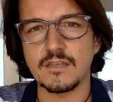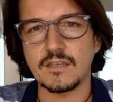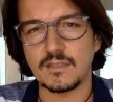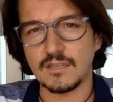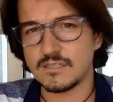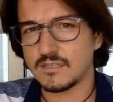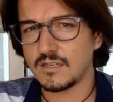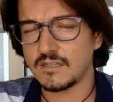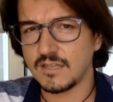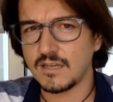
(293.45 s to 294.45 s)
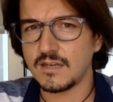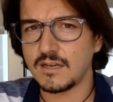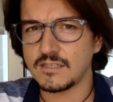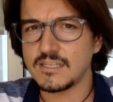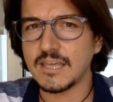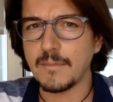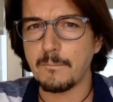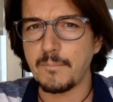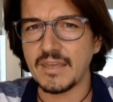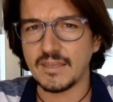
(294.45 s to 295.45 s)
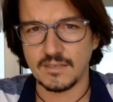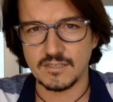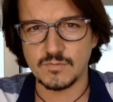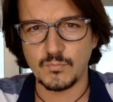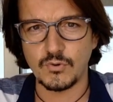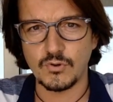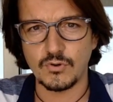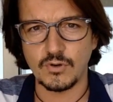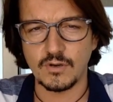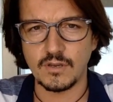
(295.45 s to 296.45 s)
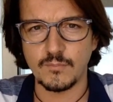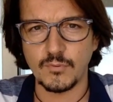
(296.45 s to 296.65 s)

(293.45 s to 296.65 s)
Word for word: quizás esta sí que peques eh,